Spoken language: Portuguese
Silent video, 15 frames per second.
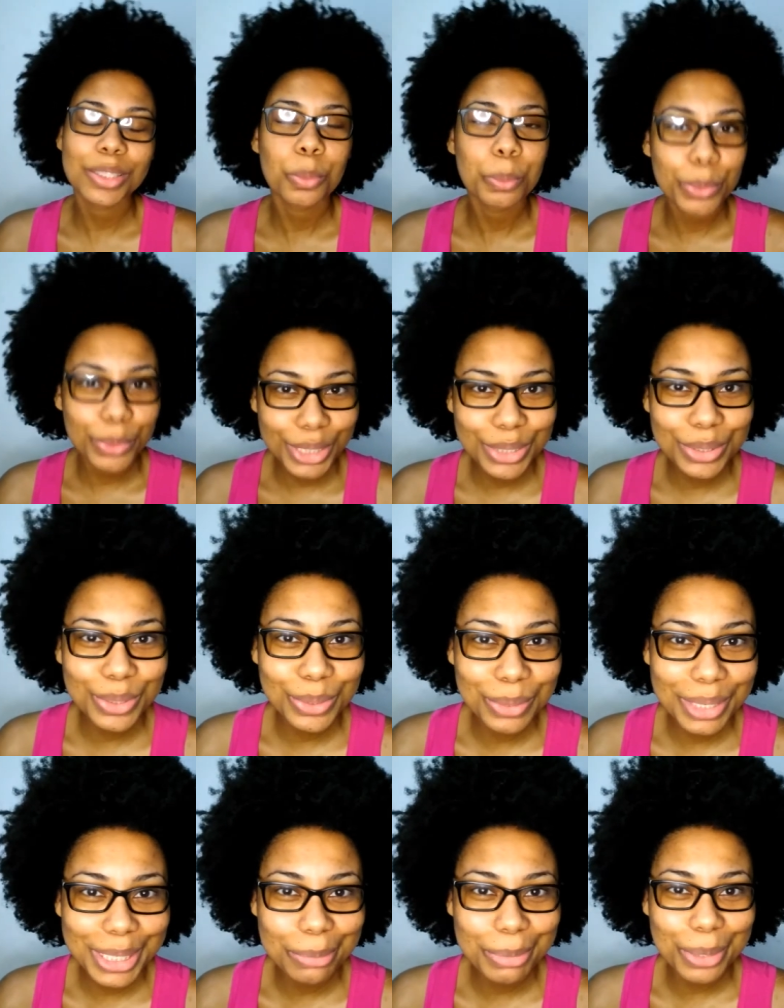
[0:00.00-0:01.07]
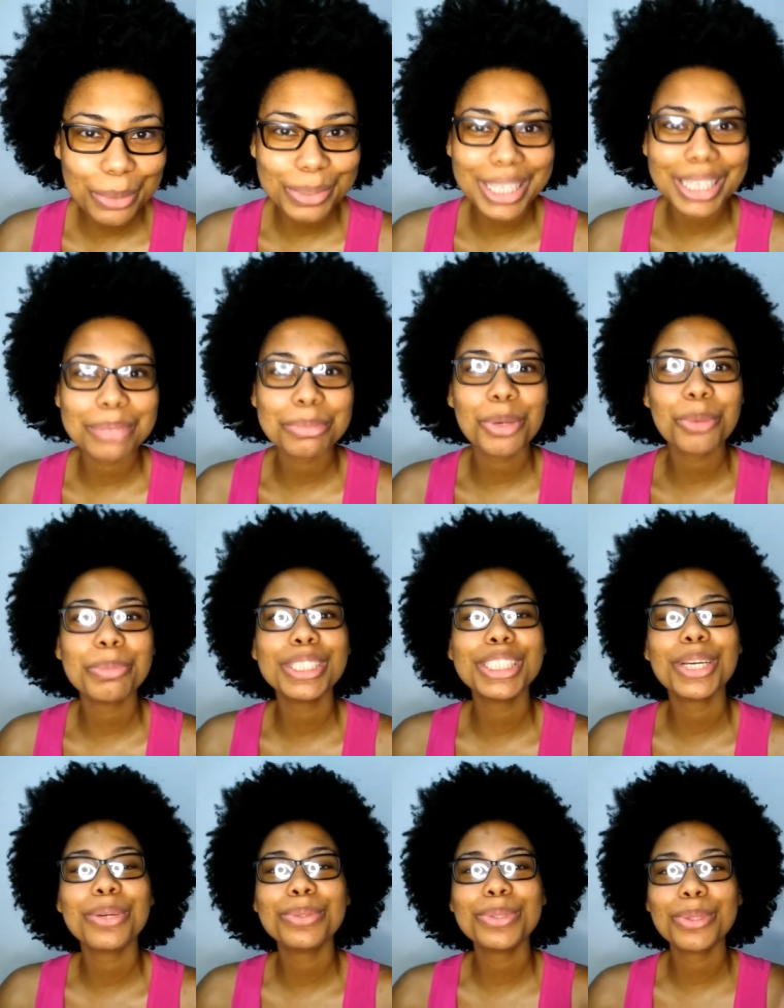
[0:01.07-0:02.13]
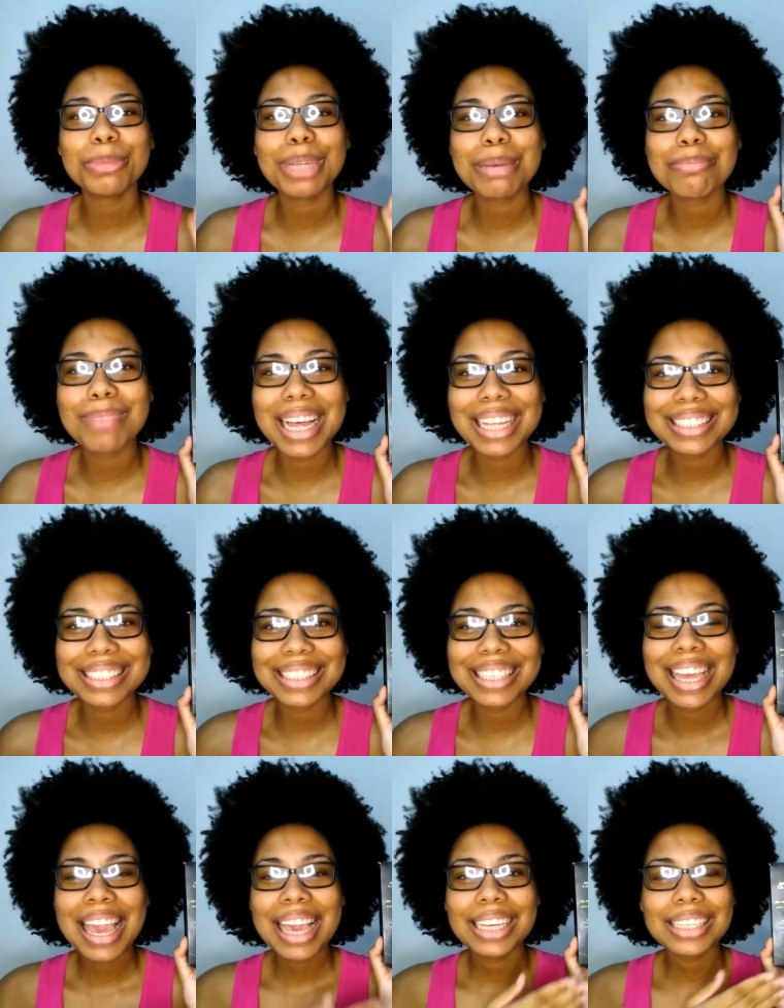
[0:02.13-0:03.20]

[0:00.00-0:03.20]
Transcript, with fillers: então por isso estou aqui para contar a minha opinião sobre a base